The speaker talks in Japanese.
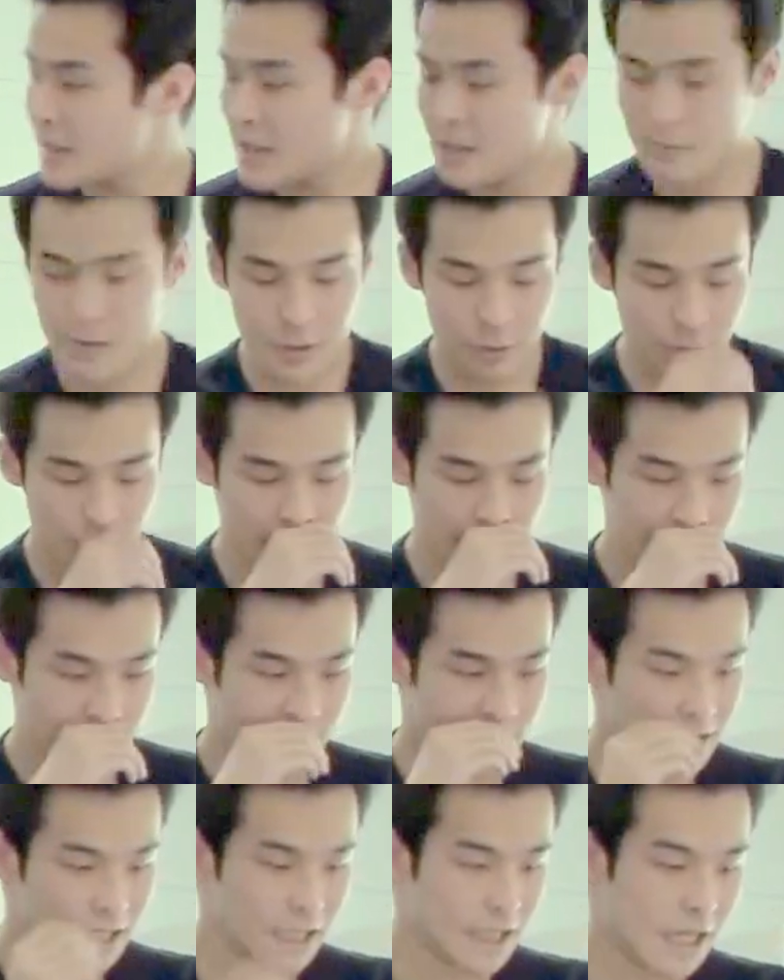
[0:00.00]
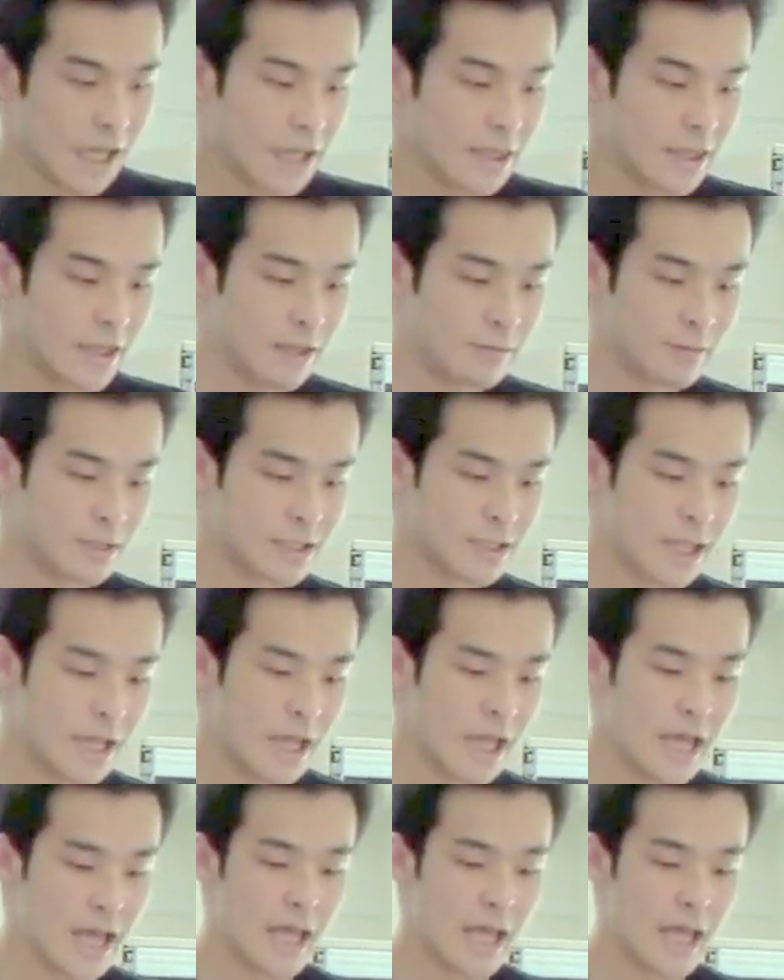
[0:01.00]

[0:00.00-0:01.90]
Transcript: で、まあ、ここから実験に入っていきます。